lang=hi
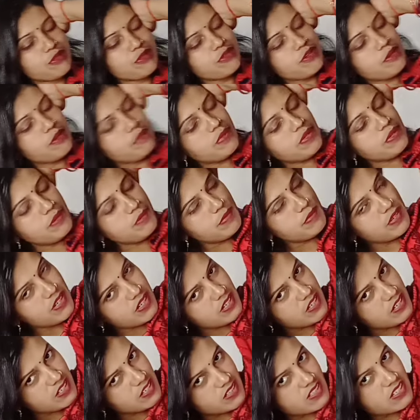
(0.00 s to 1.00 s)
तो अभी
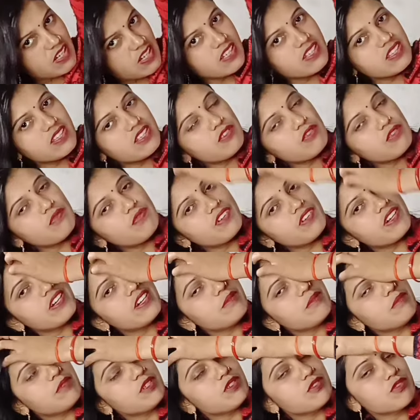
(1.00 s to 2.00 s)
मैं जानते हो
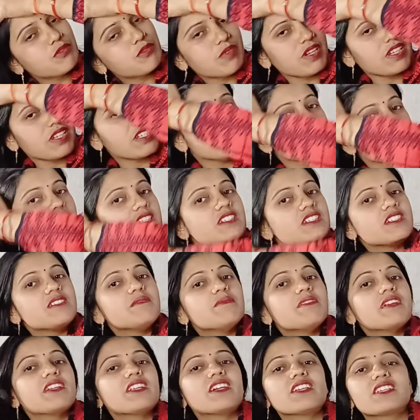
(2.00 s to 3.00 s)
फ्रेंड मैं सुबह
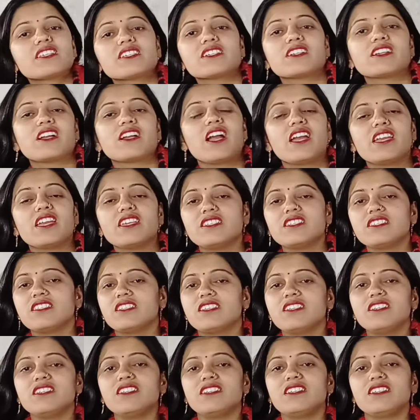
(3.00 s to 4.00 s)
खिचड़ी बना के खाई
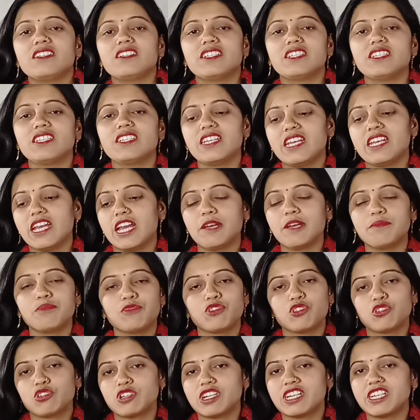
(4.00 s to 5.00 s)
थी ठीक है
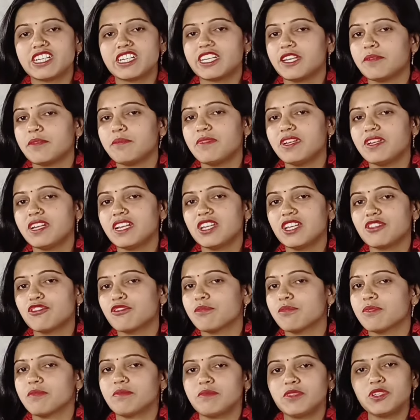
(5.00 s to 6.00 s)
आप थोड़ा टाइम मिला तो मैं